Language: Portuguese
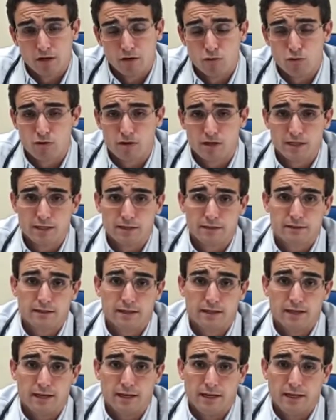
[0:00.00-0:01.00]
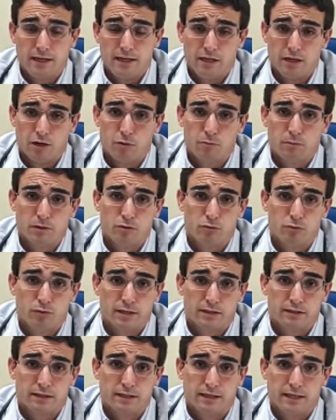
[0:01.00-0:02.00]
O câncer ele é uma
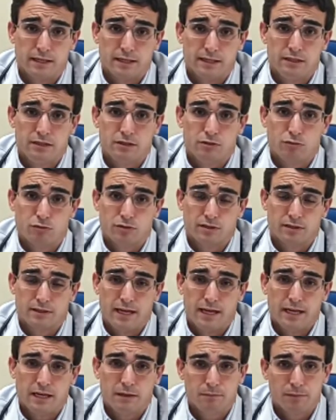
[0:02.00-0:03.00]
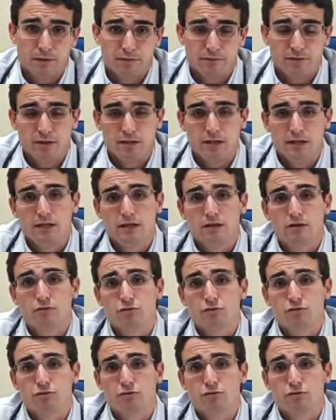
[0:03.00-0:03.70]
doença que a gente consegue prevenir,